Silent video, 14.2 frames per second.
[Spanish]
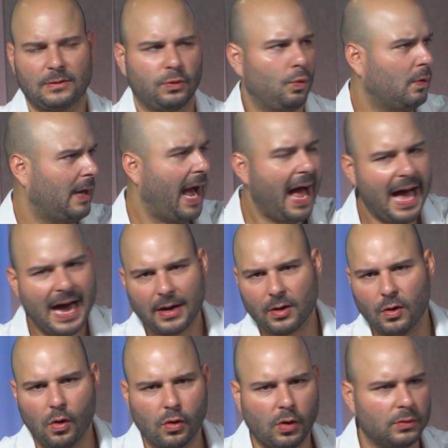sus
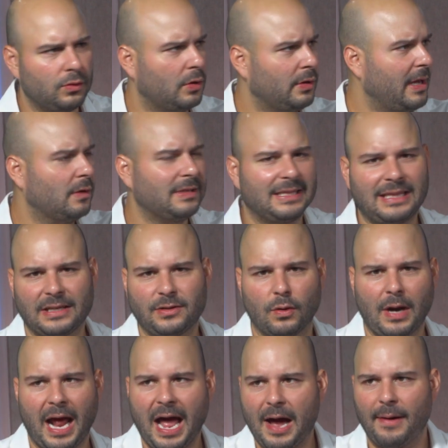carros, con dónde ellos se
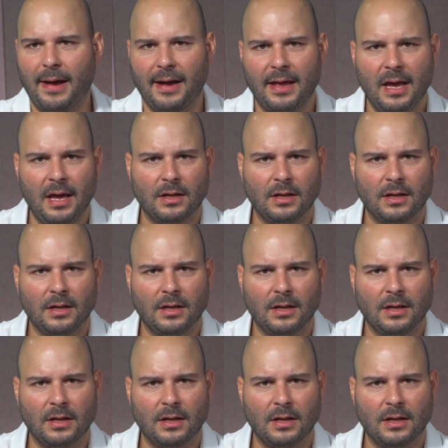estacionaban,